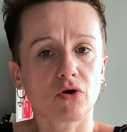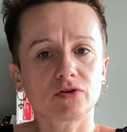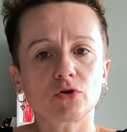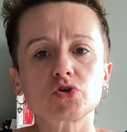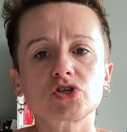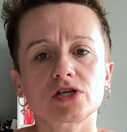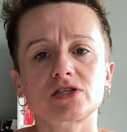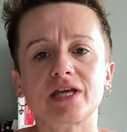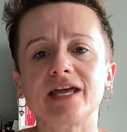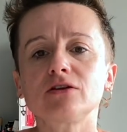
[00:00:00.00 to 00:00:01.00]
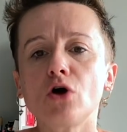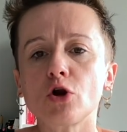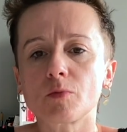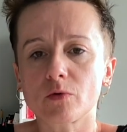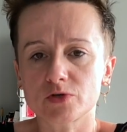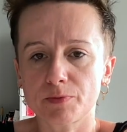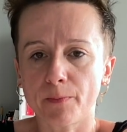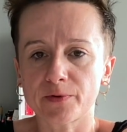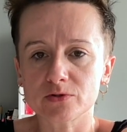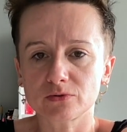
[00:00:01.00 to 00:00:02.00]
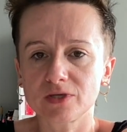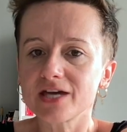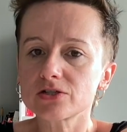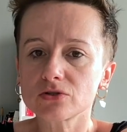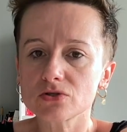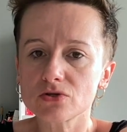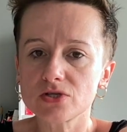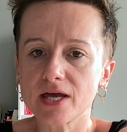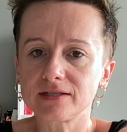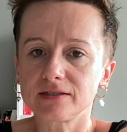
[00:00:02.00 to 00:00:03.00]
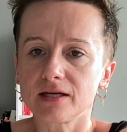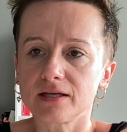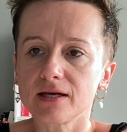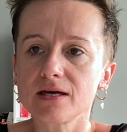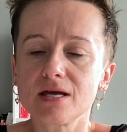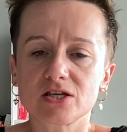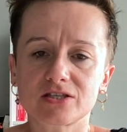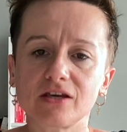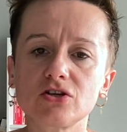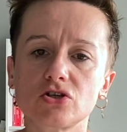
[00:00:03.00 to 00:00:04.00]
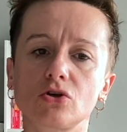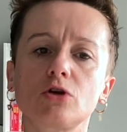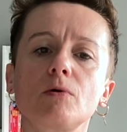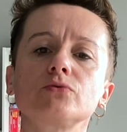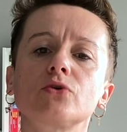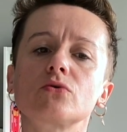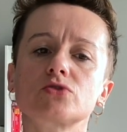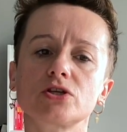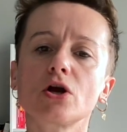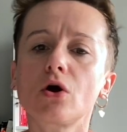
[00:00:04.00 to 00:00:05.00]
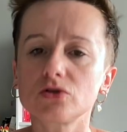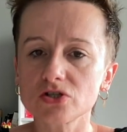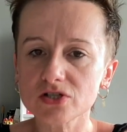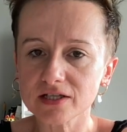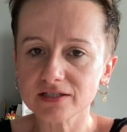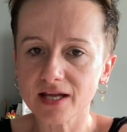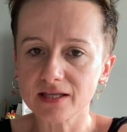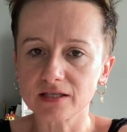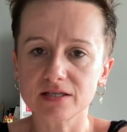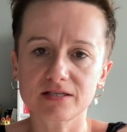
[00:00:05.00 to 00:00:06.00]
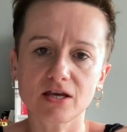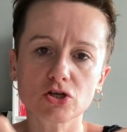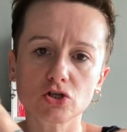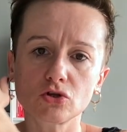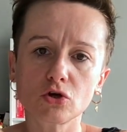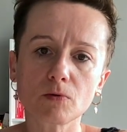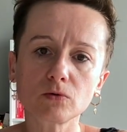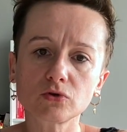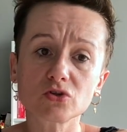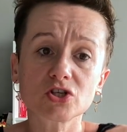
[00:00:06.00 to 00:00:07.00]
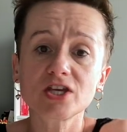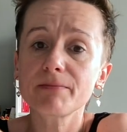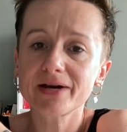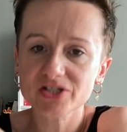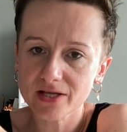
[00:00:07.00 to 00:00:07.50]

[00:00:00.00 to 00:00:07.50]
to już się staje normą, że po prostu jesz to codziennie, nie? Staje się normą to, że nie chodzisz na trening, staje się normą to, że nie masz